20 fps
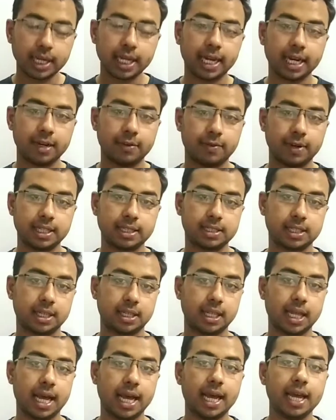ओनली ये डिफरेंस
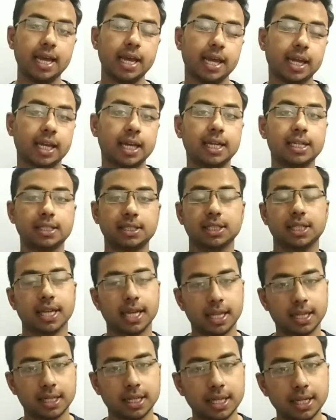इतना है कि
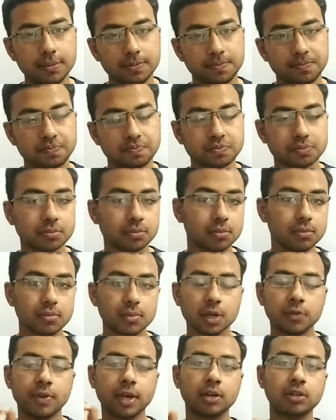इसके अंदर
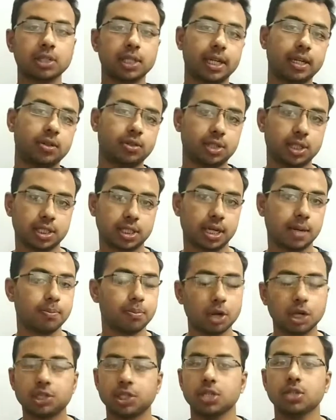फेगोसाइटोसिस का
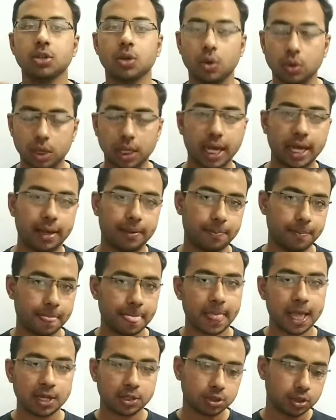प्रोसेस होता है
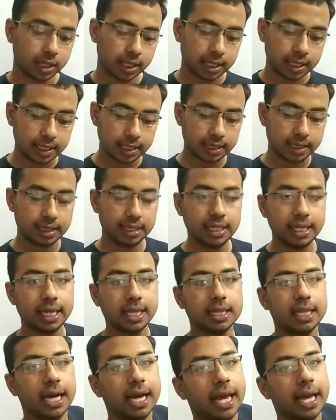सो so,
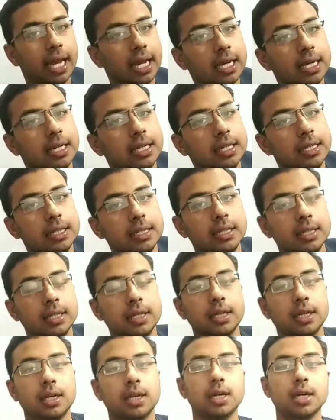ये था एक
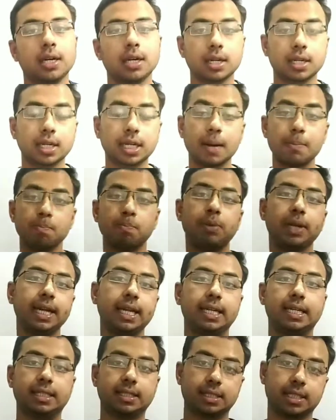
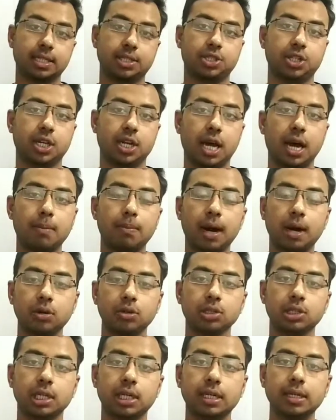कंप्लीट डिस्कशन
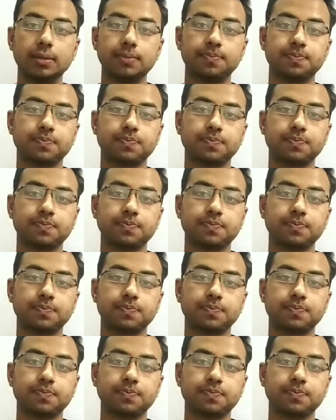अबाउट द